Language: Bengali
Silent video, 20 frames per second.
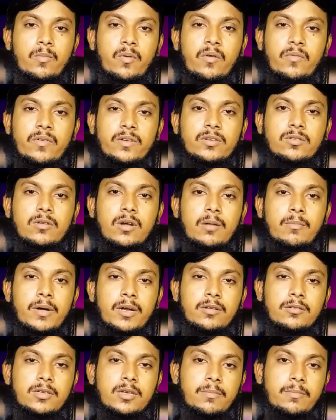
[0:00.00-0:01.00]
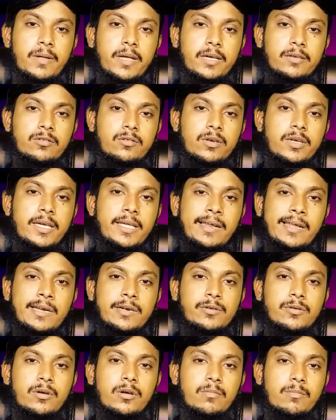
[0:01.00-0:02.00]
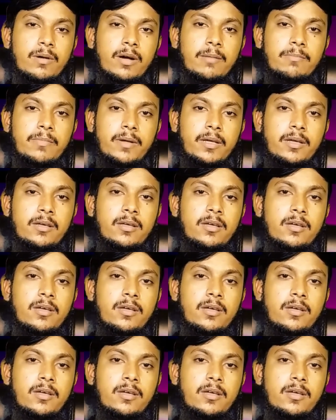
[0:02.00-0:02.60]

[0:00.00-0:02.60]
প্রফেশনাল মানে হচ্ছে আপনি একজন ক্রিয়েটর বা আপনি